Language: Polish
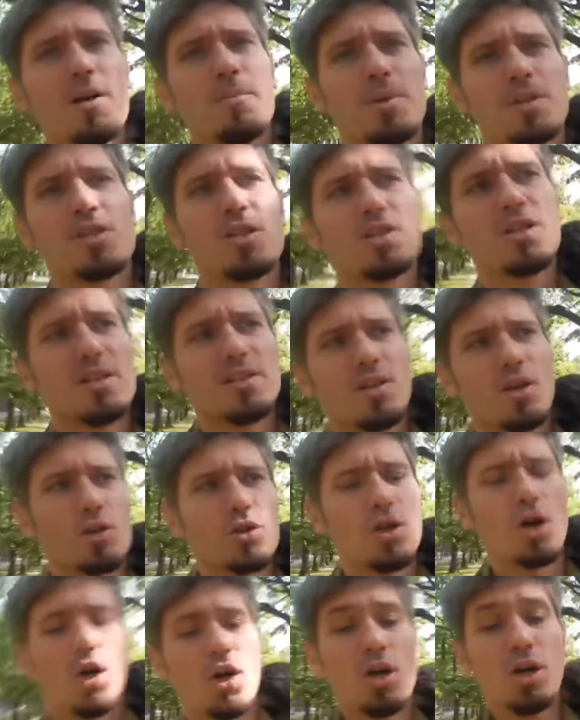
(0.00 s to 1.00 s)
Patrzycie za
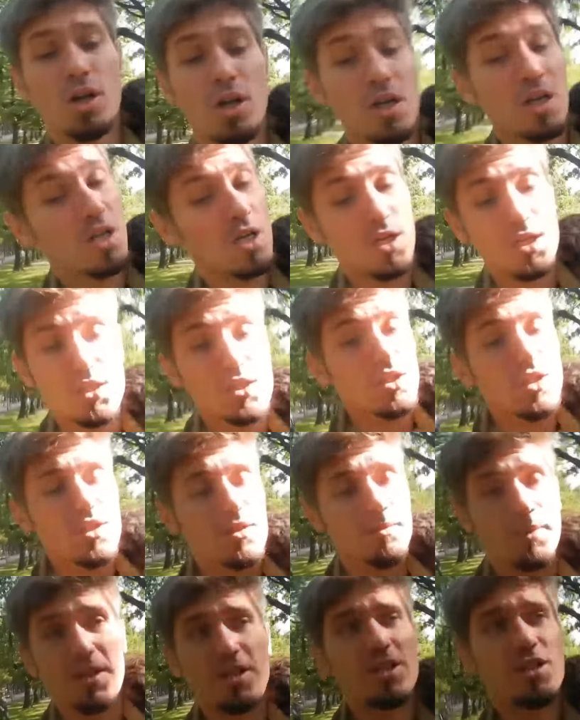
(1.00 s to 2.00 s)
okno,
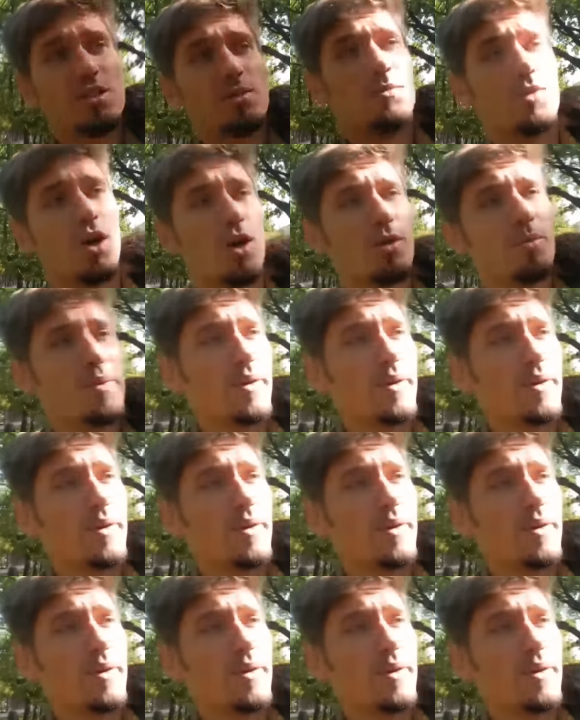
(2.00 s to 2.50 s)
będzie zimno,